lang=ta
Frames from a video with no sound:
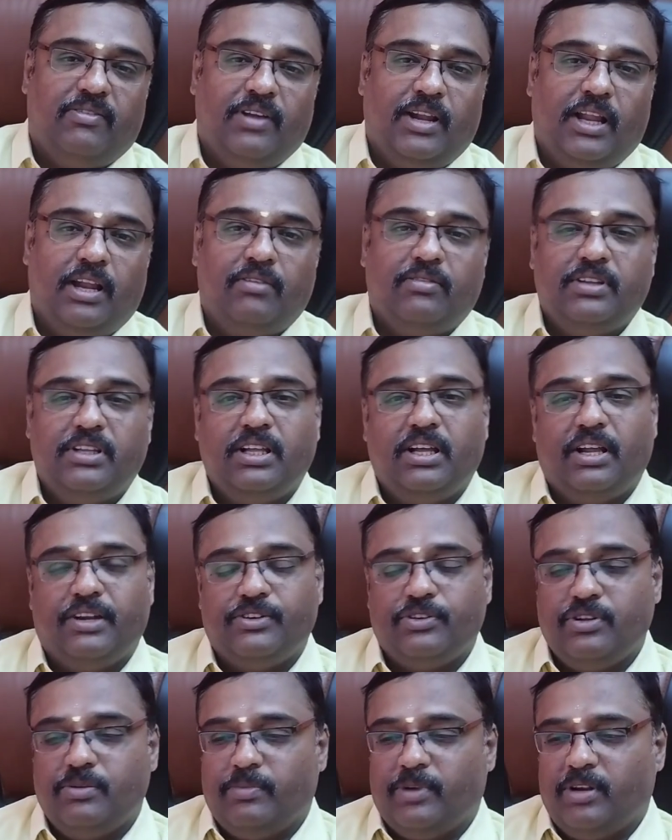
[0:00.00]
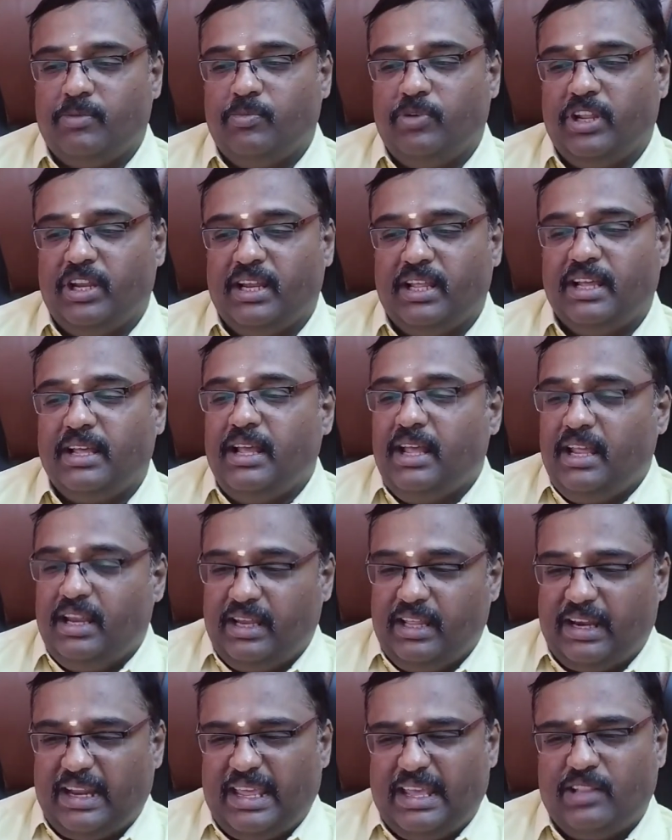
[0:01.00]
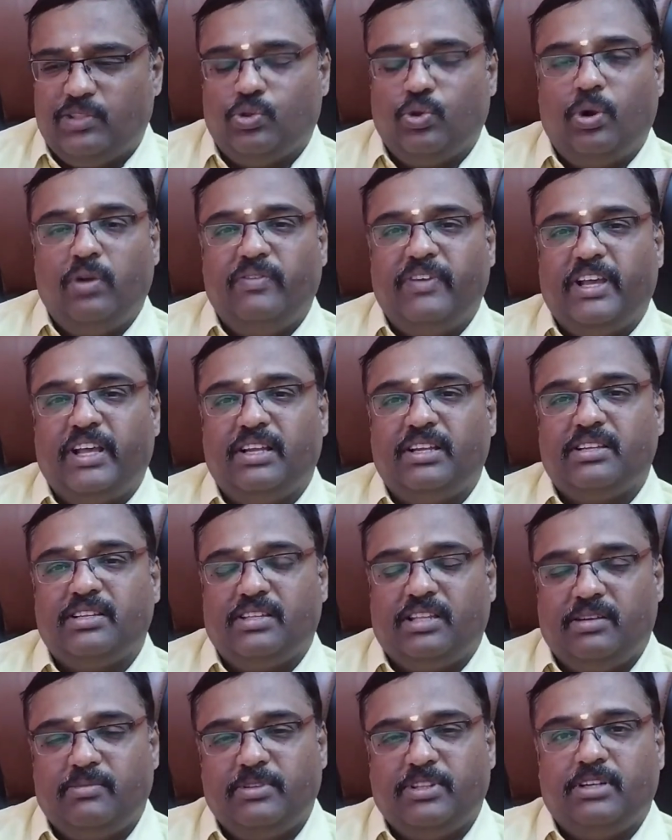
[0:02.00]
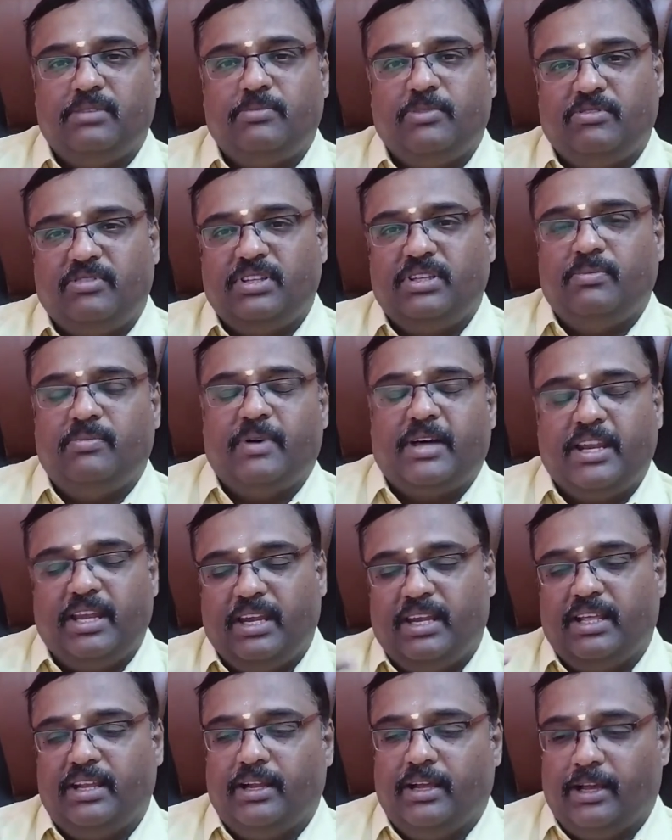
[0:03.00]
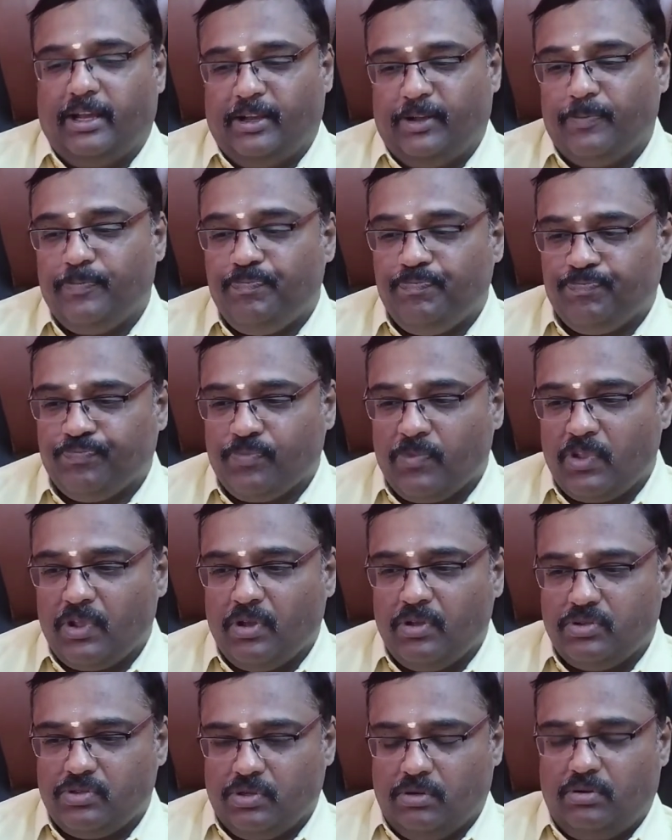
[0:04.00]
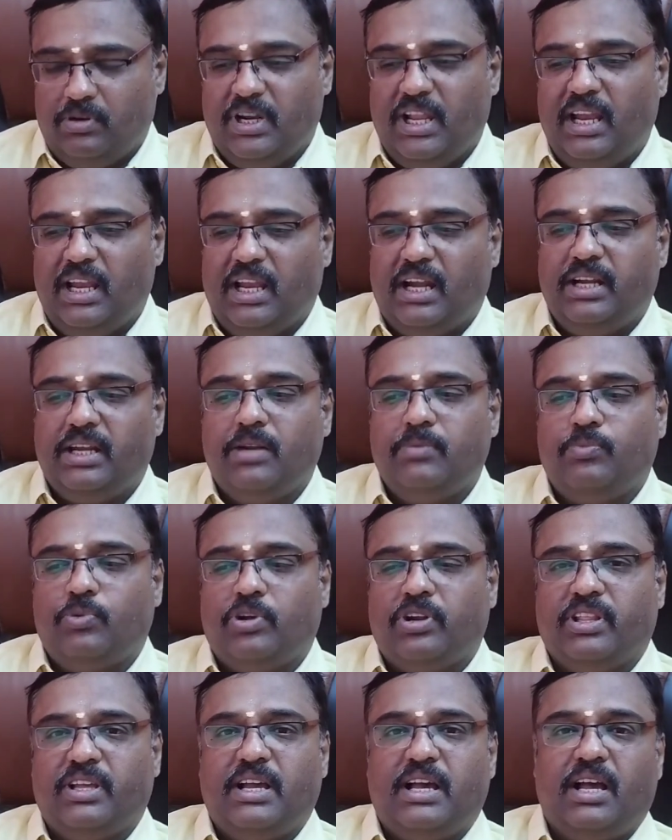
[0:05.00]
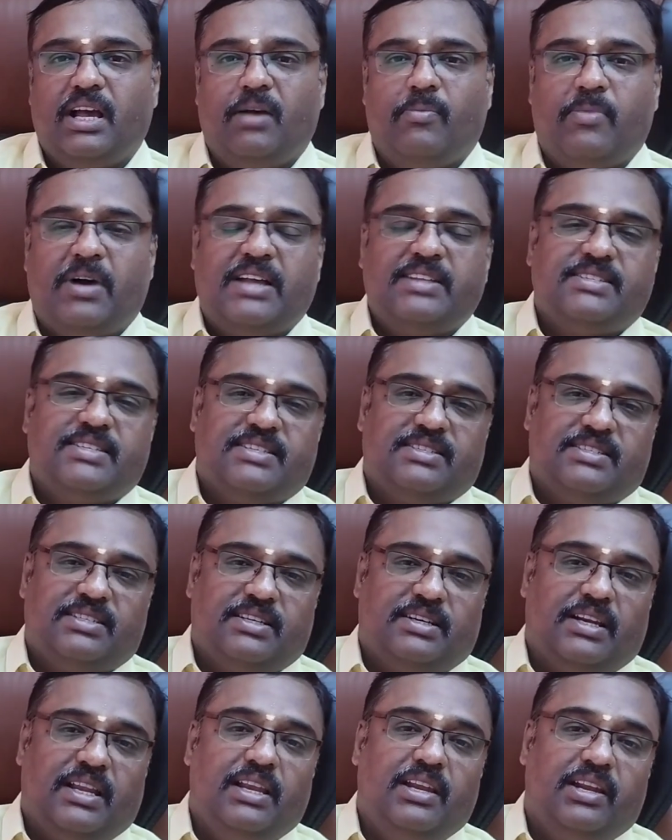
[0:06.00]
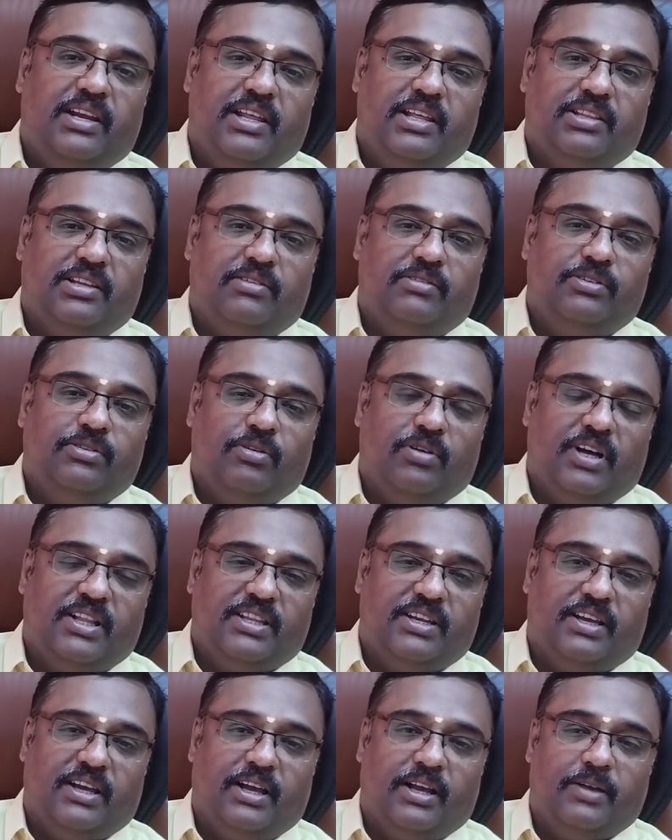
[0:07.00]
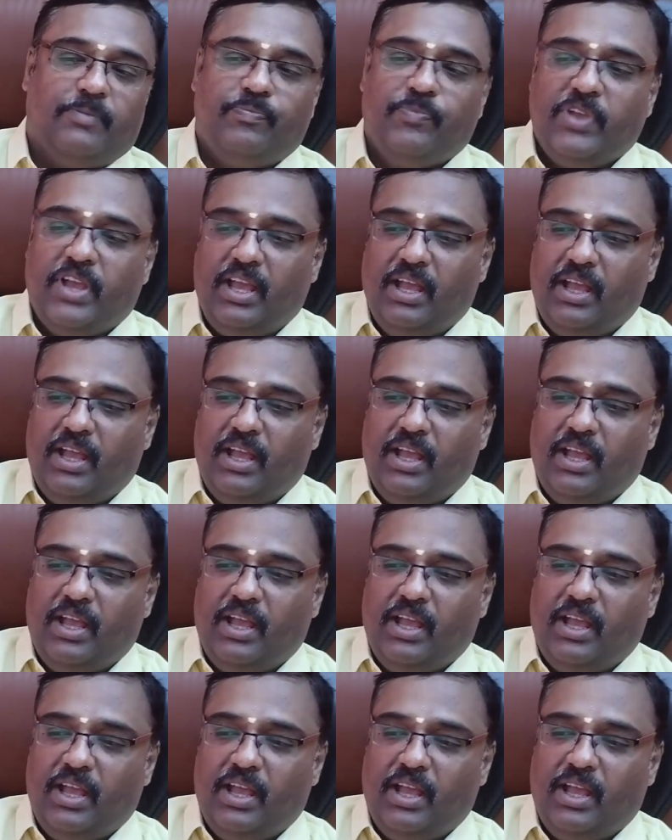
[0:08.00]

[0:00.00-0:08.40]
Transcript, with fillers: வந்து அவங்களால வந்து கண்டினியூ பண்ண முடியல நிறைய தோல்விகள் திரும்ப திரும்ப வந்து மாறிட்டே இருக்காங்க ஸோ ஒரு நாள் லண்டன் போகிறதுக்காக மான்செஸ்டர் ரயில் நிலையத்தில் வந்து உட்காந்துருக்காங்க